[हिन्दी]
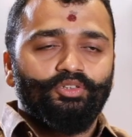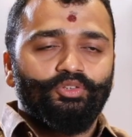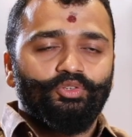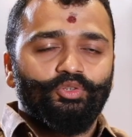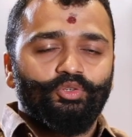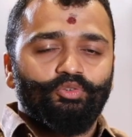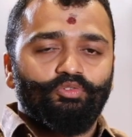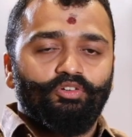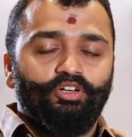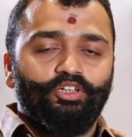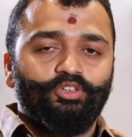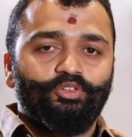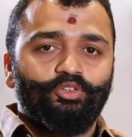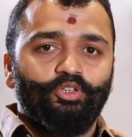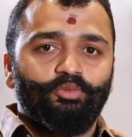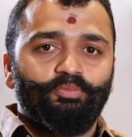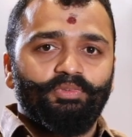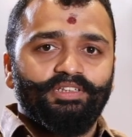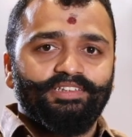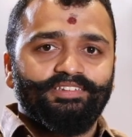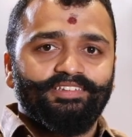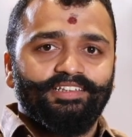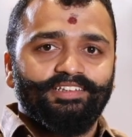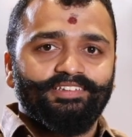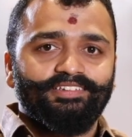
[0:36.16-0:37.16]
शुरुआत तो
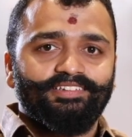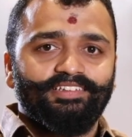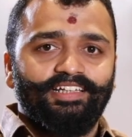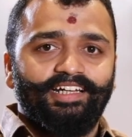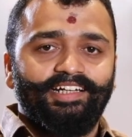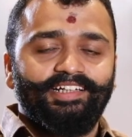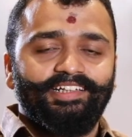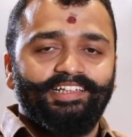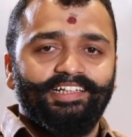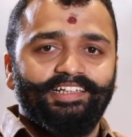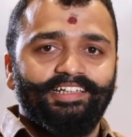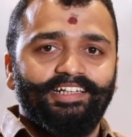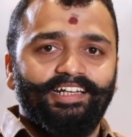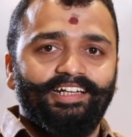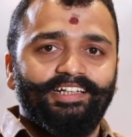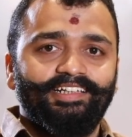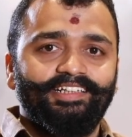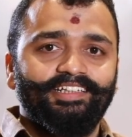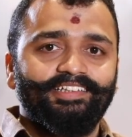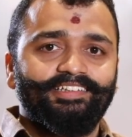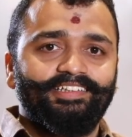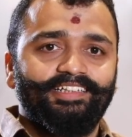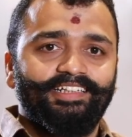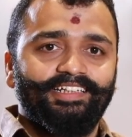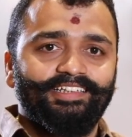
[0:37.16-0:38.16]
बिज़नेस
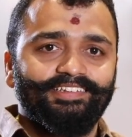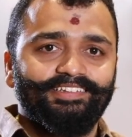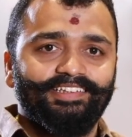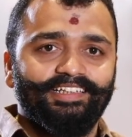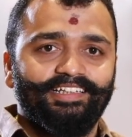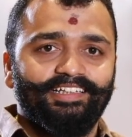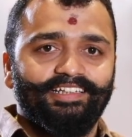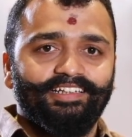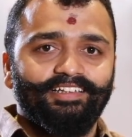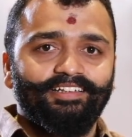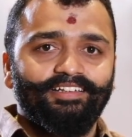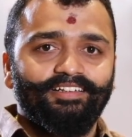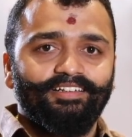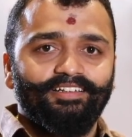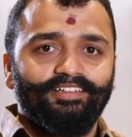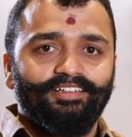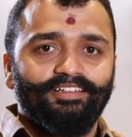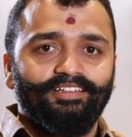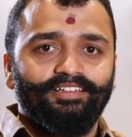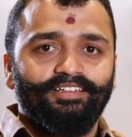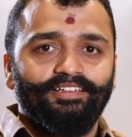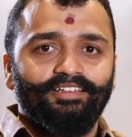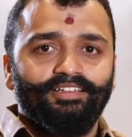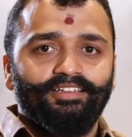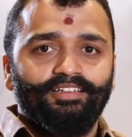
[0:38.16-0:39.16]
1993 से है
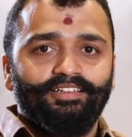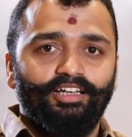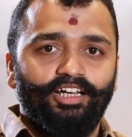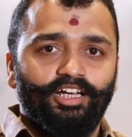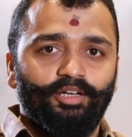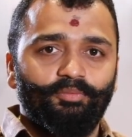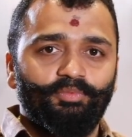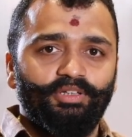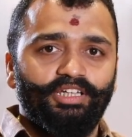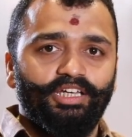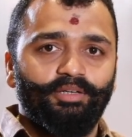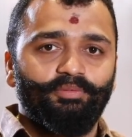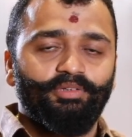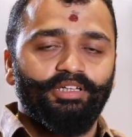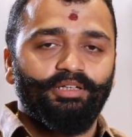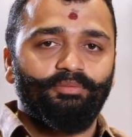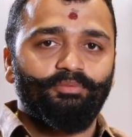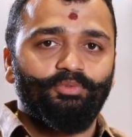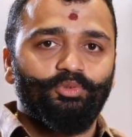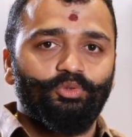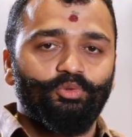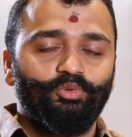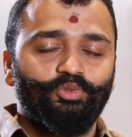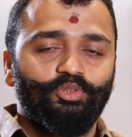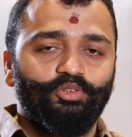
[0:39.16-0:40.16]
अभी अभी
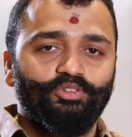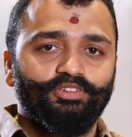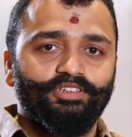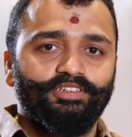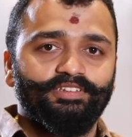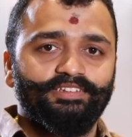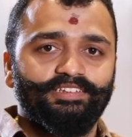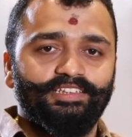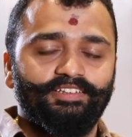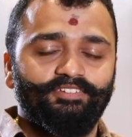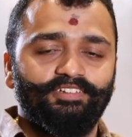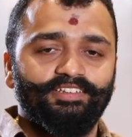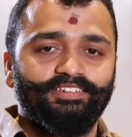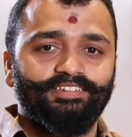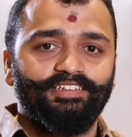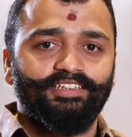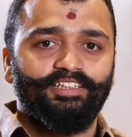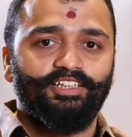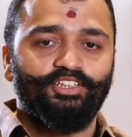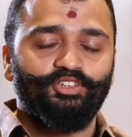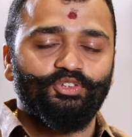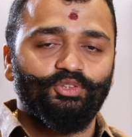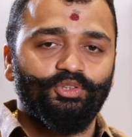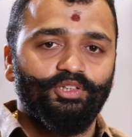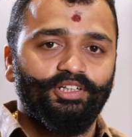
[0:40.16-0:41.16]
हम 2007 से
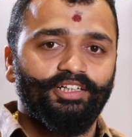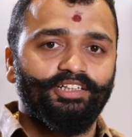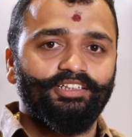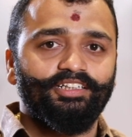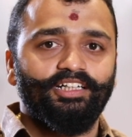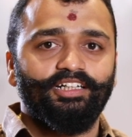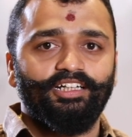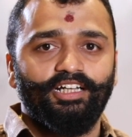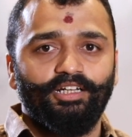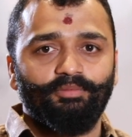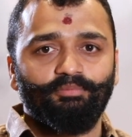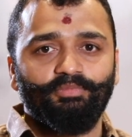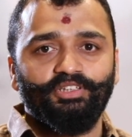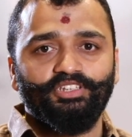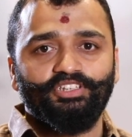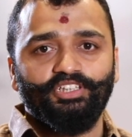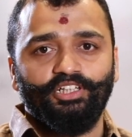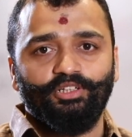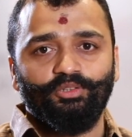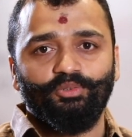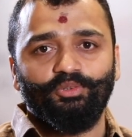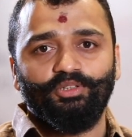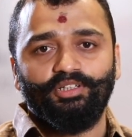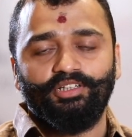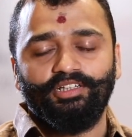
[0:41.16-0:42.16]
रेस्टोरेंट का काम भी
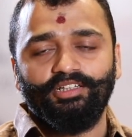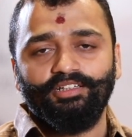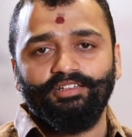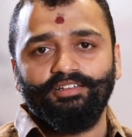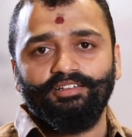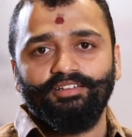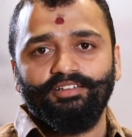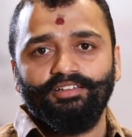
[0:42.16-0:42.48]
चालू करें